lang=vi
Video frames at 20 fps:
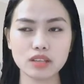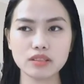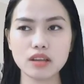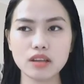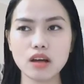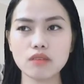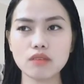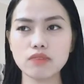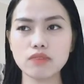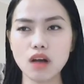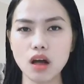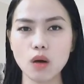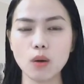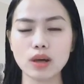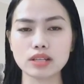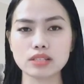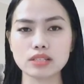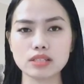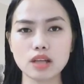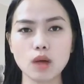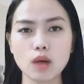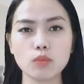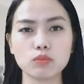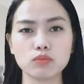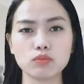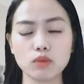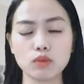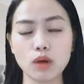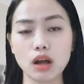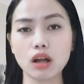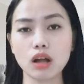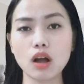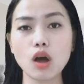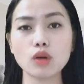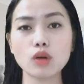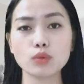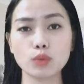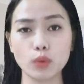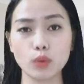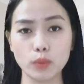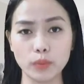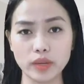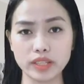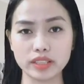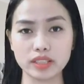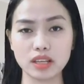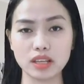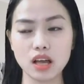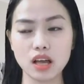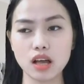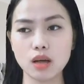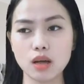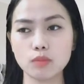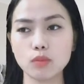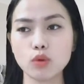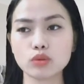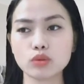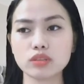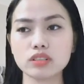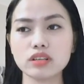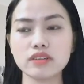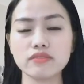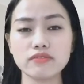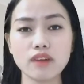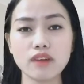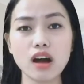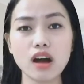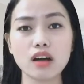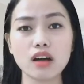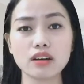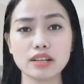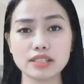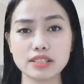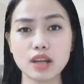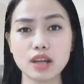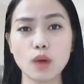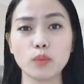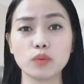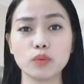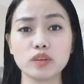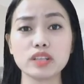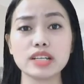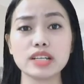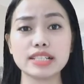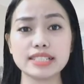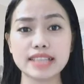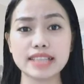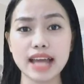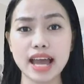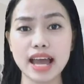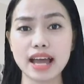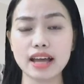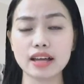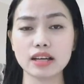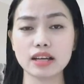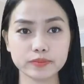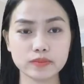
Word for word: nợ vợ hoặc chồng hoặc con của mình một người vợ người chồng người cha